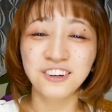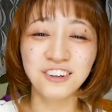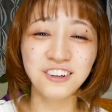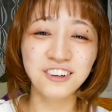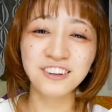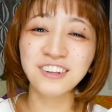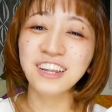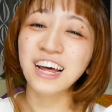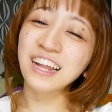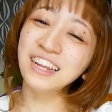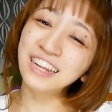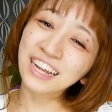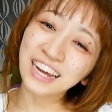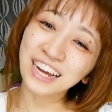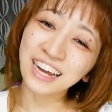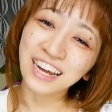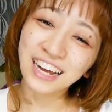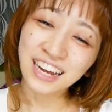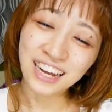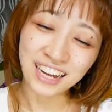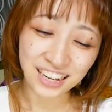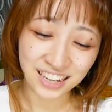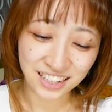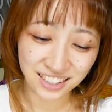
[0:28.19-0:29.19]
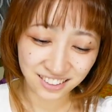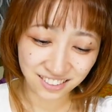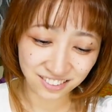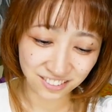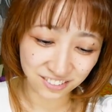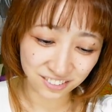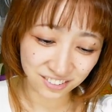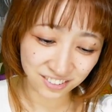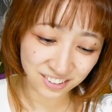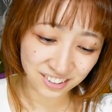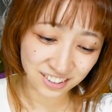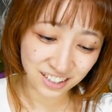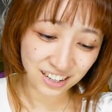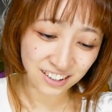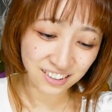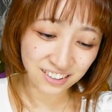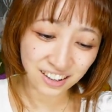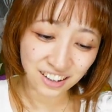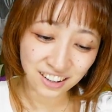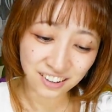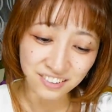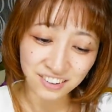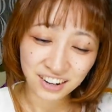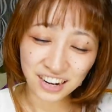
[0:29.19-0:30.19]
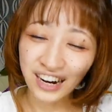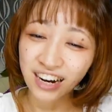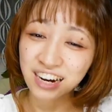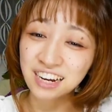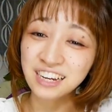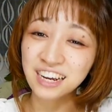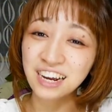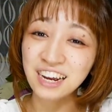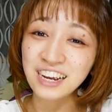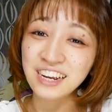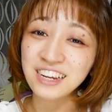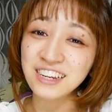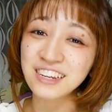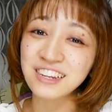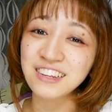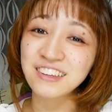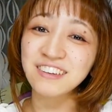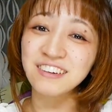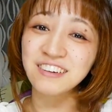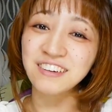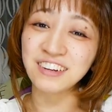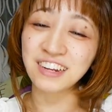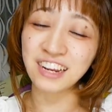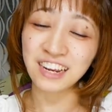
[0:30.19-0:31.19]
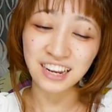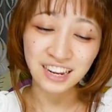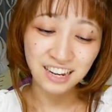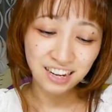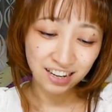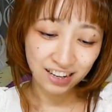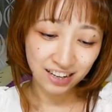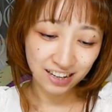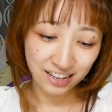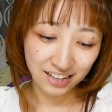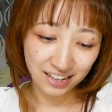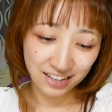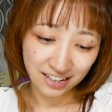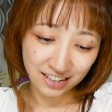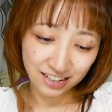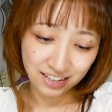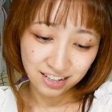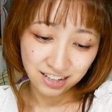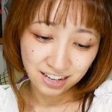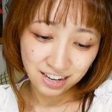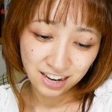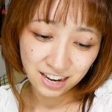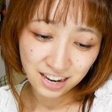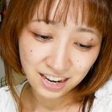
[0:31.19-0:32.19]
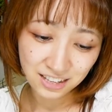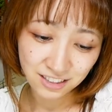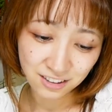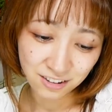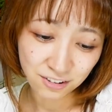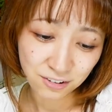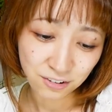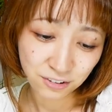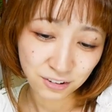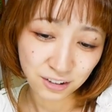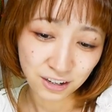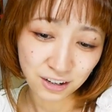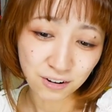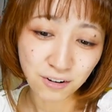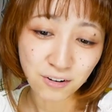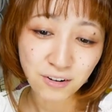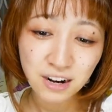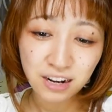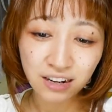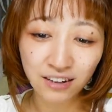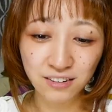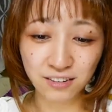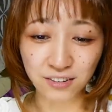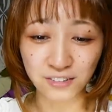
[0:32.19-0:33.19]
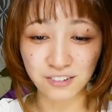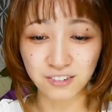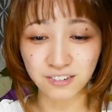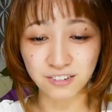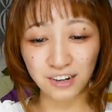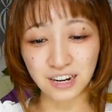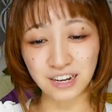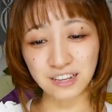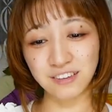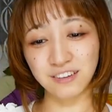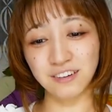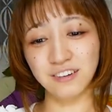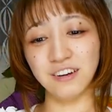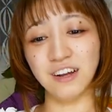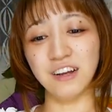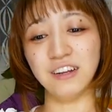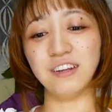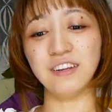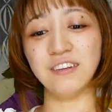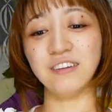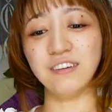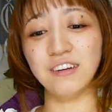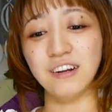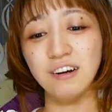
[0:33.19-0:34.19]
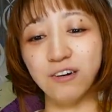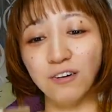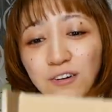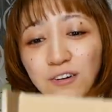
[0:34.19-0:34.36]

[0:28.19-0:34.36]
冬だな外暗くなるのが早いですよねはいということで今回ご紹介するのはですね